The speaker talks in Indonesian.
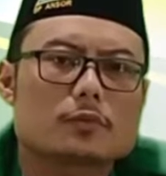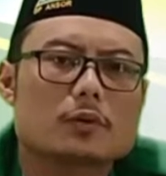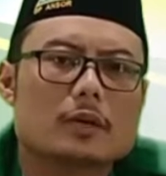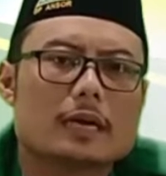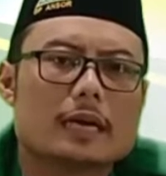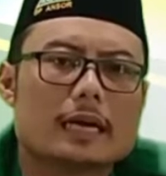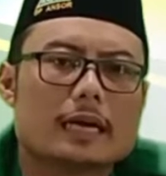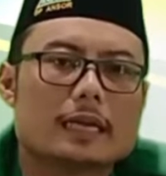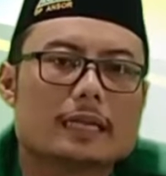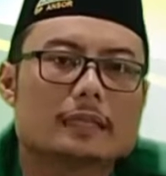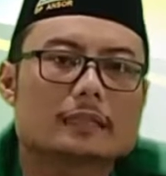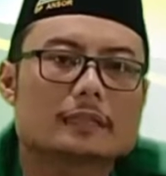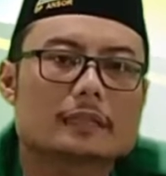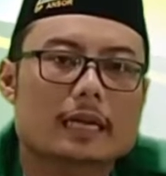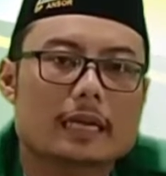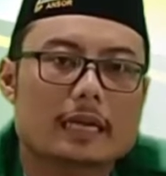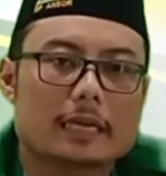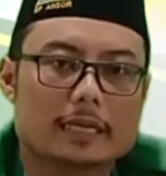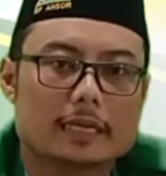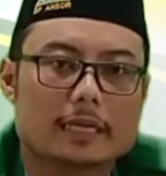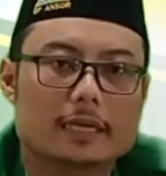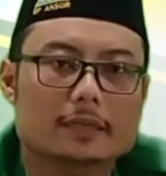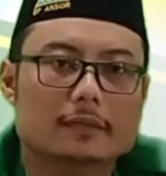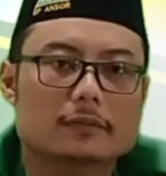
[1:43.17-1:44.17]
hari
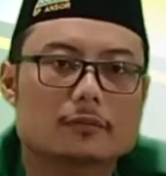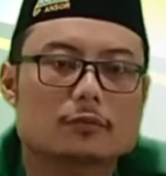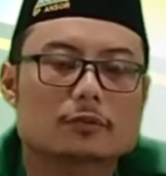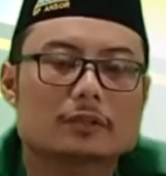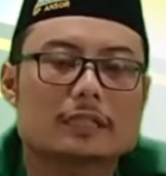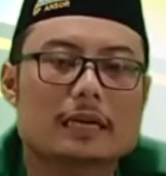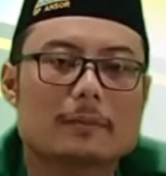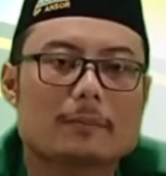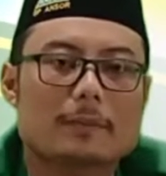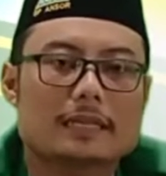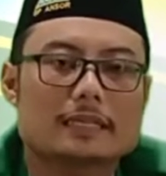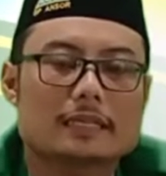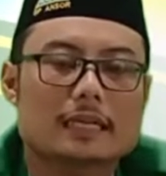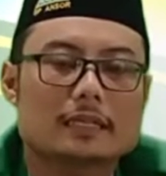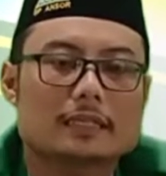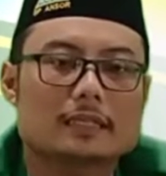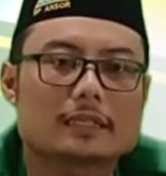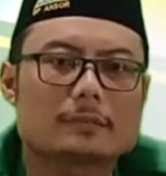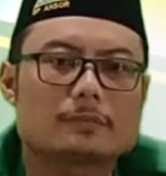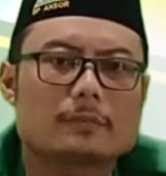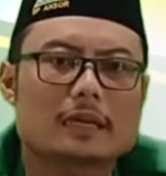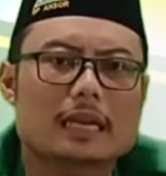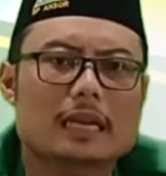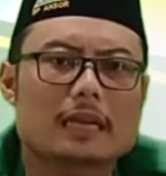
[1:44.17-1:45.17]
terakhir utamanya
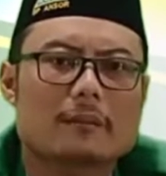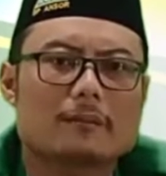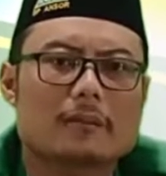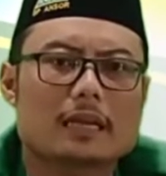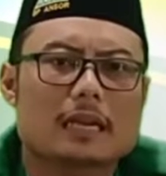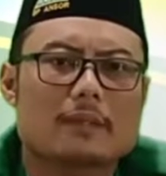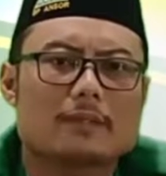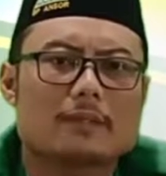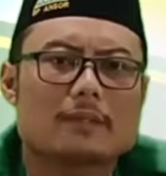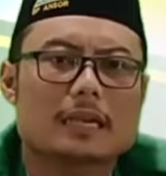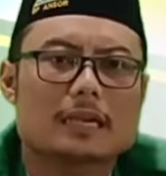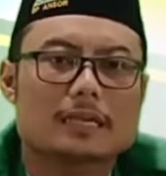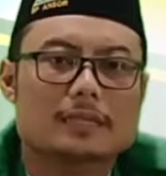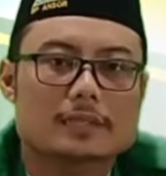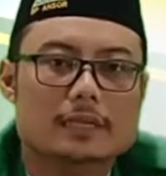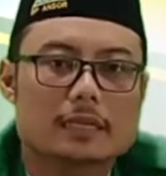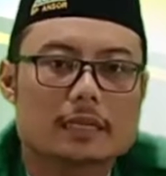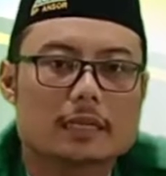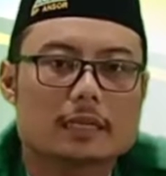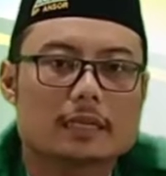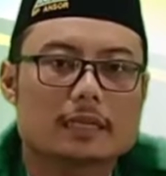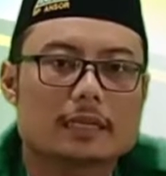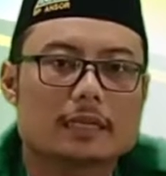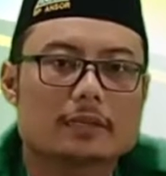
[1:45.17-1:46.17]
di malam-malam
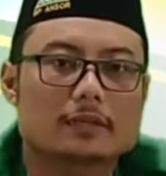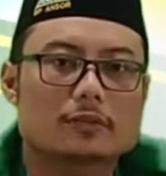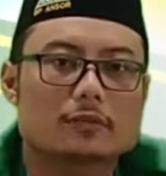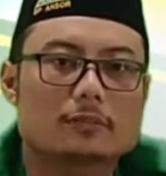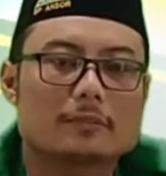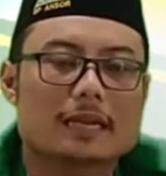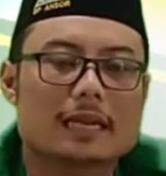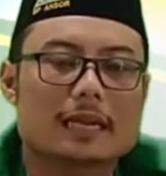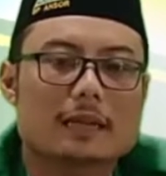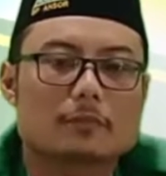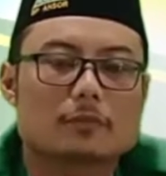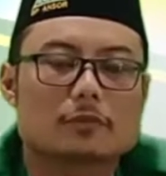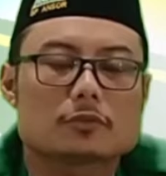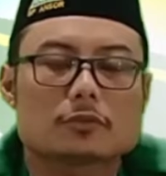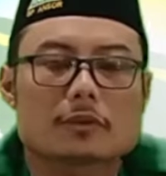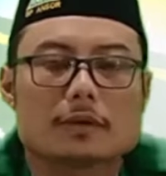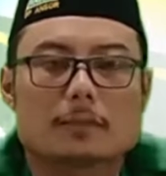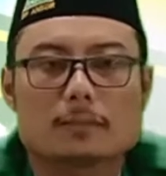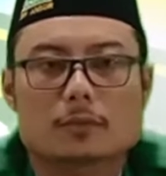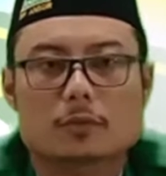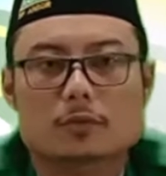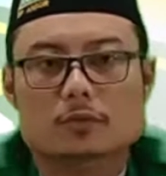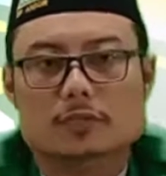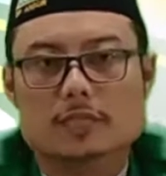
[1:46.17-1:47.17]
ganjil yaitu malam
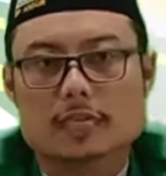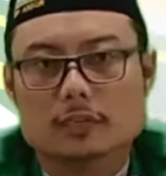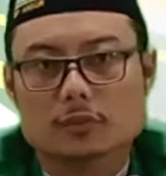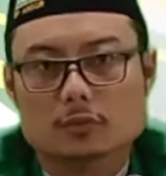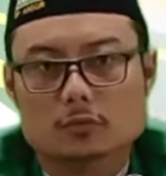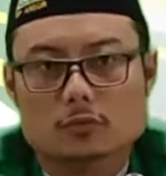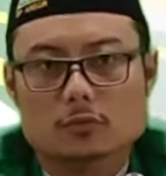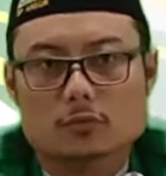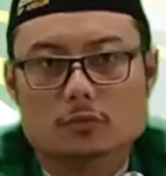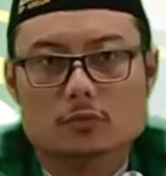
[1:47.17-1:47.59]
21,